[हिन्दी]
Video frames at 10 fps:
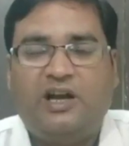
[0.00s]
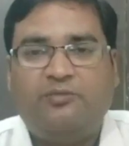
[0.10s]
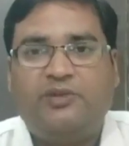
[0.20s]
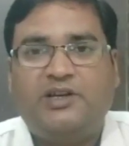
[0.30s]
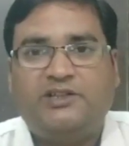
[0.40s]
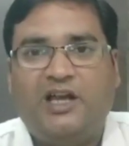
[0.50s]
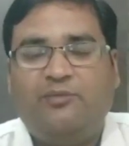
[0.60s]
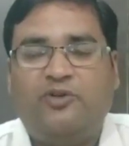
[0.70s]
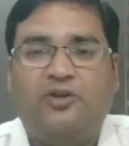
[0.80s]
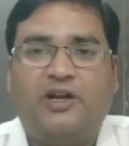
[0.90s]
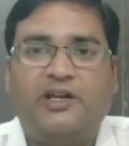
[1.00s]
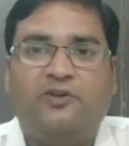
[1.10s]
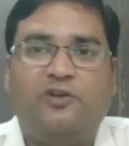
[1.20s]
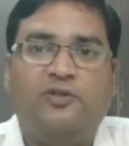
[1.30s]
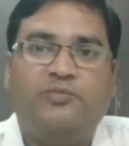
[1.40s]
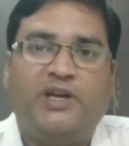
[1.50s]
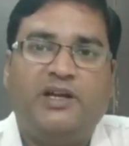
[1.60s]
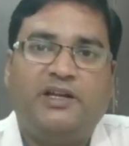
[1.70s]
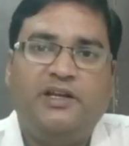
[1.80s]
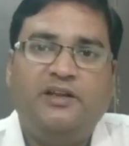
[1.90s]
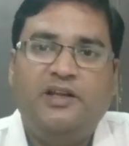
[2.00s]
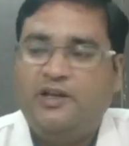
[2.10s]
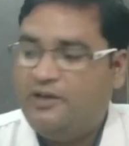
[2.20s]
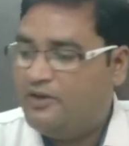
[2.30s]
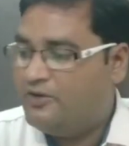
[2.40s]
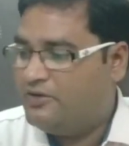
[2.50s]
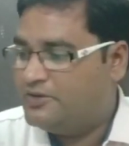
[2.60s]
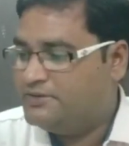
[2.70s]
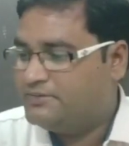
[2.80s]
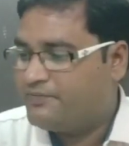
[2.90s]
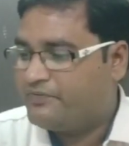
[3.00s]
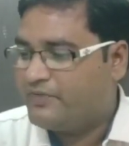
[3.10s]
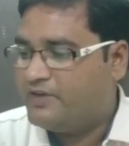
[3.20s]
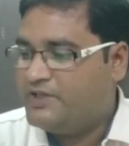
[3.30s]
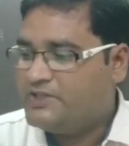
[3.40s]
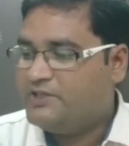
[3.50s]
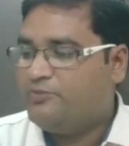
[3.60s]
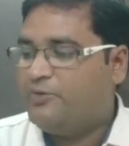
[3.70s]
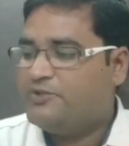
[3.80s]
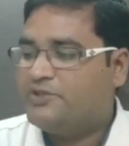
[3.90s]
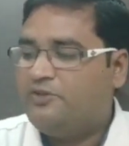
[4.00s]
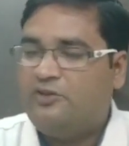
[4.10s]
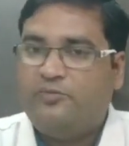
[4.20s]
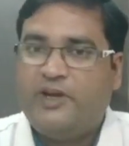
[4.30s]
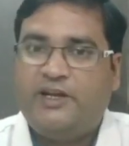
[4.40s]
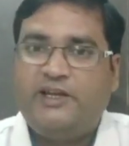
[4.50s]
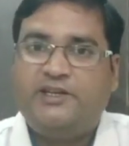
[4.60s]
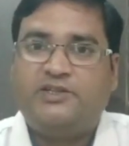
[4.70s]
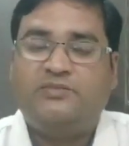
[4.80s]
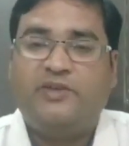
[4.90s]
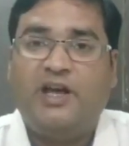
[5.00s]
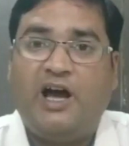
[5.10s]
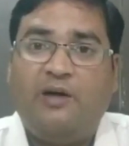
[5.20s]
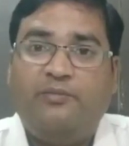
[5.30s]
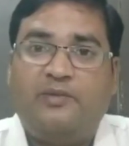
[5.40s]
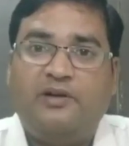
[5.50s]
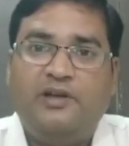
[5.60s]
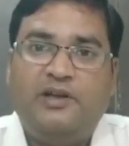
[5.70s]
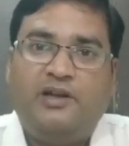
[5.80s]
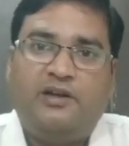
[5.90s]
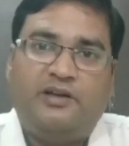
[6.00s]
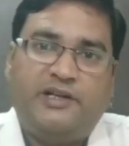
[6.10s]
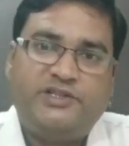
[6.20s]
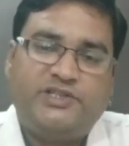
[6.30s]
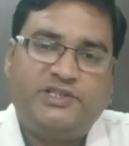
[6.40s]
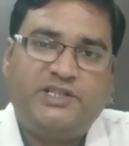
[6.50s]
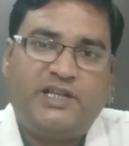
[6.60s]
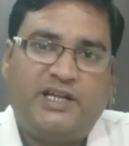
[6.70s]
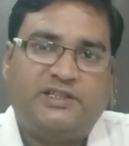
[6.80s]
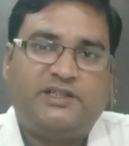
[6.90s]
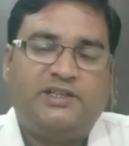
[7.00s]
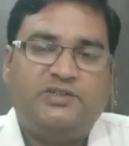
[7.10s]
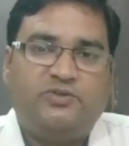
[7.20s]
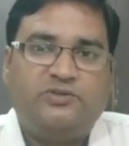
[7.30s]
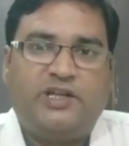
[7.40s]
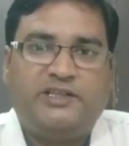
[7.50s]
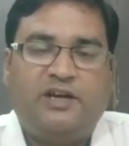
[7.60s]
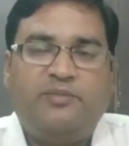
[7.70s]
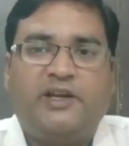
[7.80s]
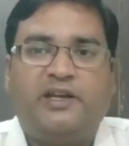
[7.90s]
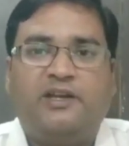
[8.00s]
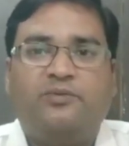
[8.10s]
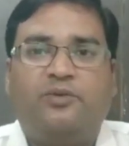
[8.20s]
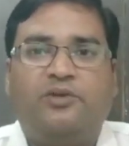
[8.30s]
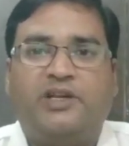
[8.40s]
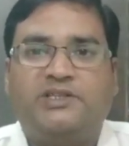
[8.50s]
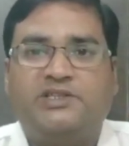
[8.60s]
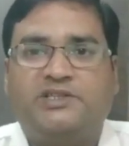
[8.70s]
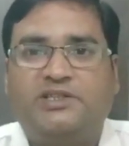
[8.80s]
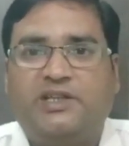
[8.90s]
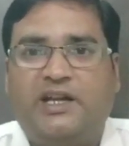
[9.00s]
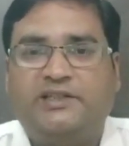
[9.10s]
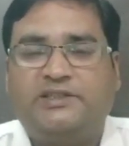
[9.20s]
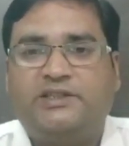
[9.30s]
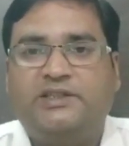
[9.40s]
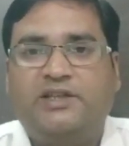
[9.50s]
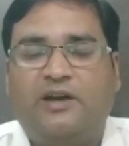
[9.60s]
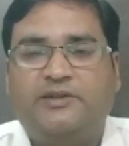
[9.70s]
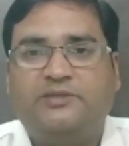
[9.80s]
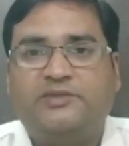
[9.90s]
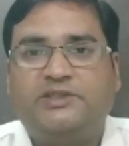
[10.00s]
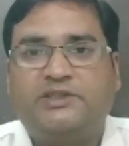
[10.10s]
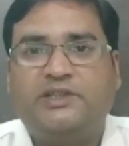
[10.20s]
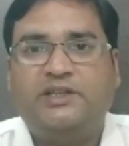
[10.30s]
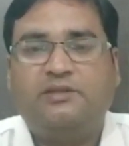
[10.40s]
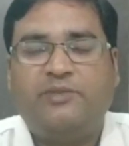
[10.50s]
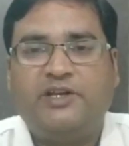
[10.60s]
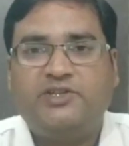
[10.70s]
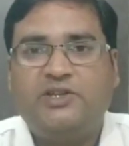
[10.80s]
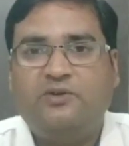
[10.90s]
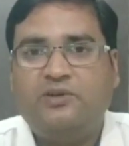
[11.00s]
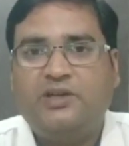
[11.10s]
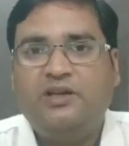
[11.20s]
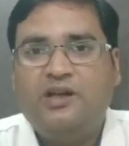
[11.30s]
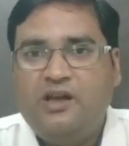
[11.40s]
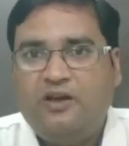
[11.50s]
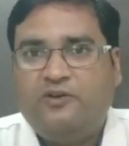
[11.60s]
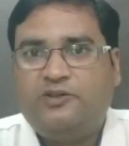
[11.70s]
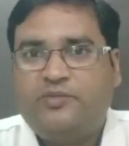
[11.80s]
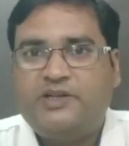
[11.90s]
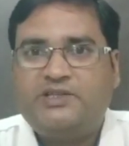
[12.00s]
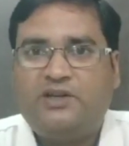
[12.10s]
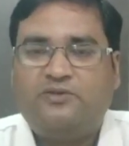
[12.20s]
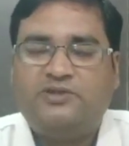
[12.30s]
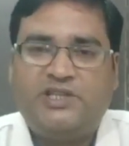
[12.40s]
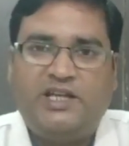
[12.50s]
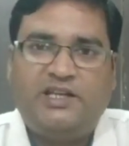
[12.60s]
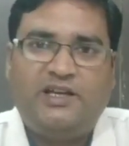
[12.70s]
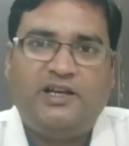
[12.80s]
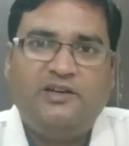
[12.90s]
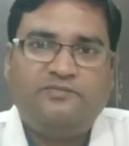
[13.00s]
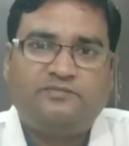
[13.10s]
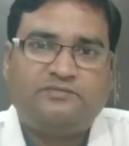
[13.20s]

यहाँ पर अध्यापकों का एक ओलंपियाड है और टीचिंग प्रोफेशनल ओलंपियाड है इसमें आप रजिस्ट्रेशन कराते हैं यानी जो अध्यापक हैं वो रजिस्ट्रेशन करा सकते हैं आवेदन भर सकते हैं एक परीक्षा होगी उस परीक्षा को दिया जाएगा